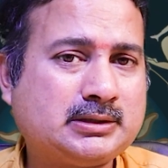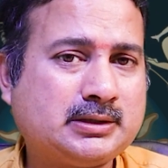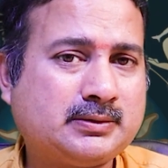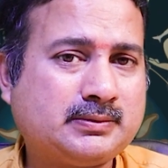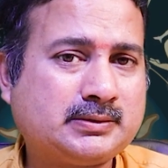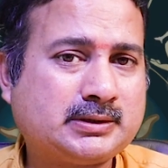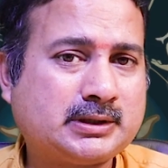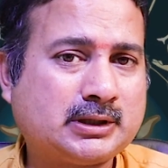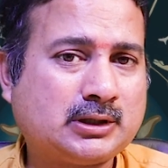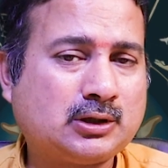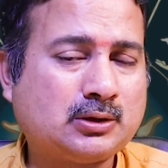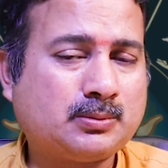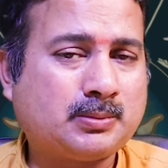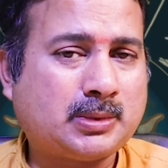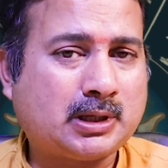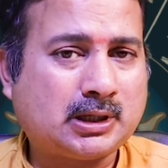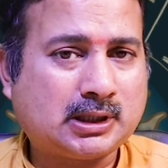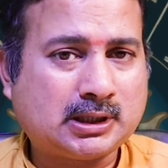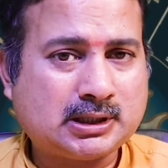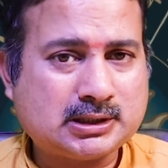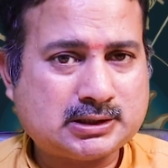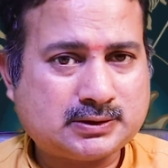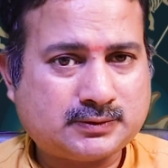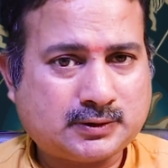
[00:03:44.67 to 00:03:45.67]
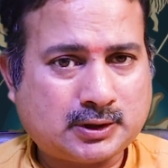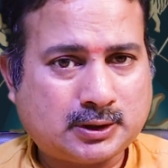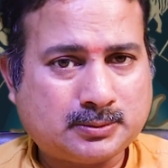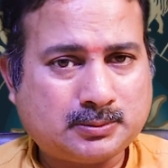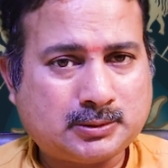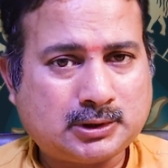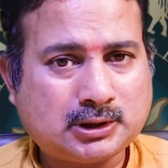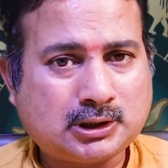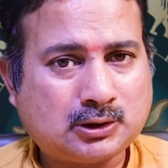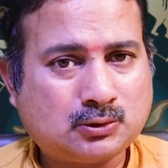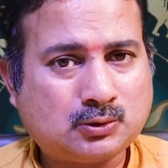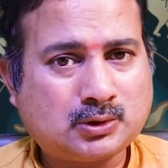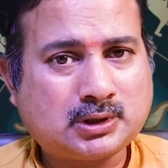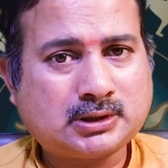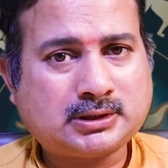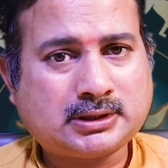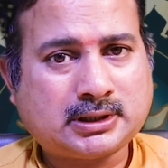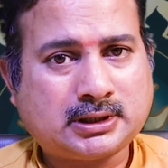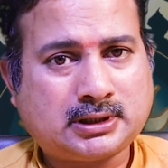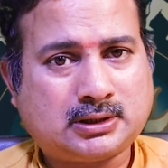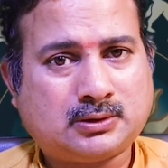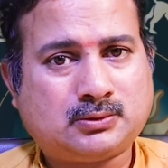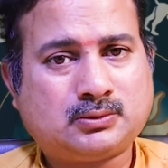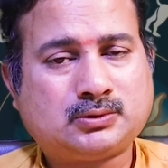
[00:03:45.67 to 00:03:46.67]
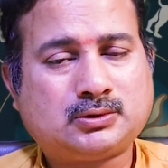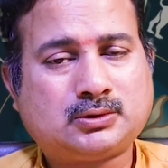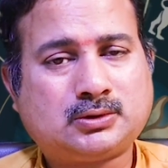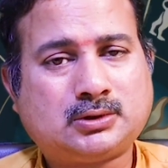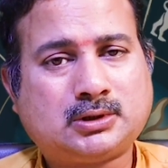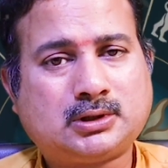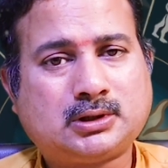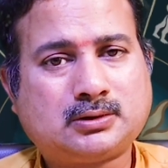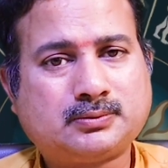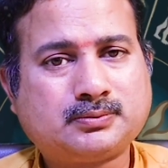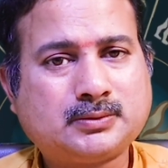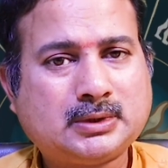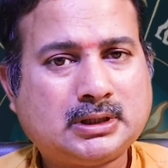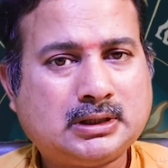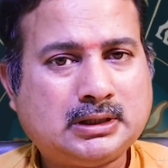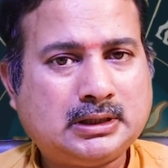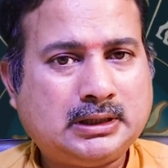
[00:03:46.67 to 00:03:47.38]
జీవితంలో భాగస్వాములుగా కూడా తయారవుతుంటారు